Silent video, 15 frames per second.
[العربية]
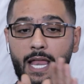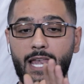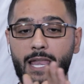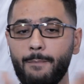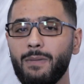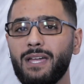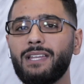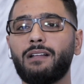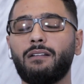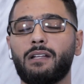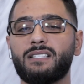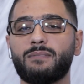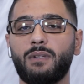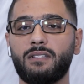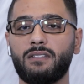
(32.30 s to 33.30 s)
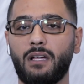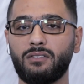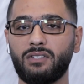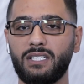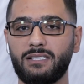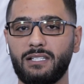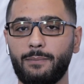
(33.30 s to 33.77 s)
لما نخلص من
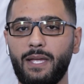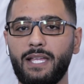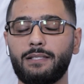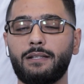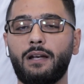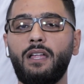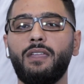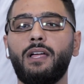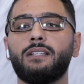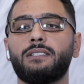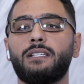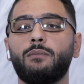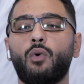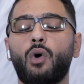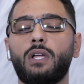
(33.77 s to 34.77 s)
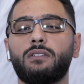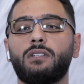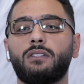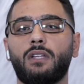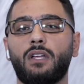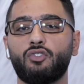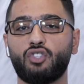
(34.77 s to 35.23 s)
تخطيط البيت رح نعطي
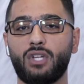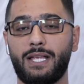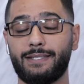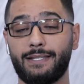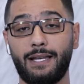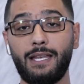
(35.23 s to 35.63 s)
المخططات جاهزة